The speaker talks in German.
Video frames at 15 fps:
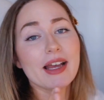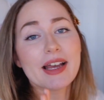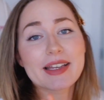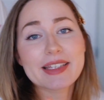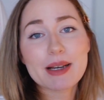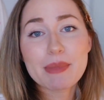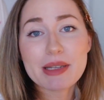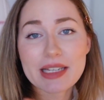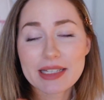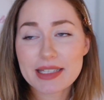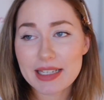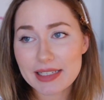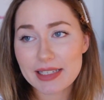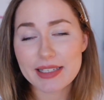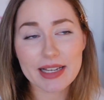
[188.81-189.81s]
Ich habe ja
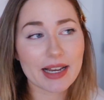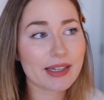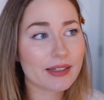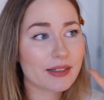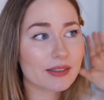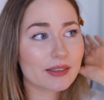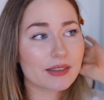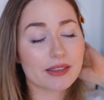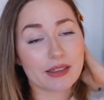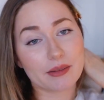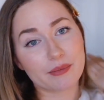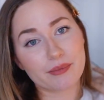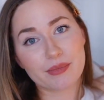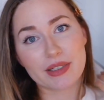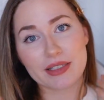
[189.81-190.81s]
tatsächlich eine,
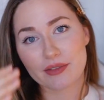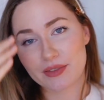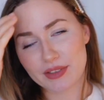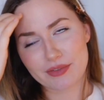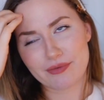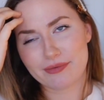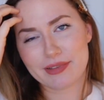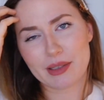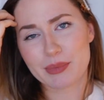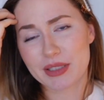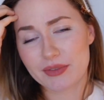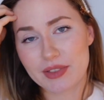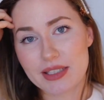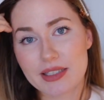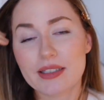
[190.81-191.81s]
ähm, äh, ich glaube, das
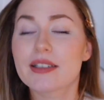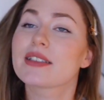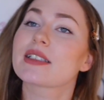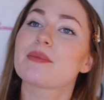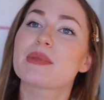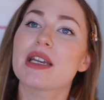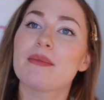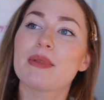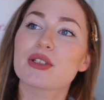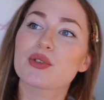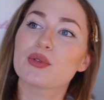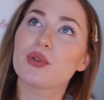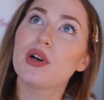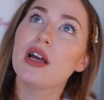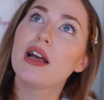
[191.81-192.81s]
wisst ihr, es gibt ja immer so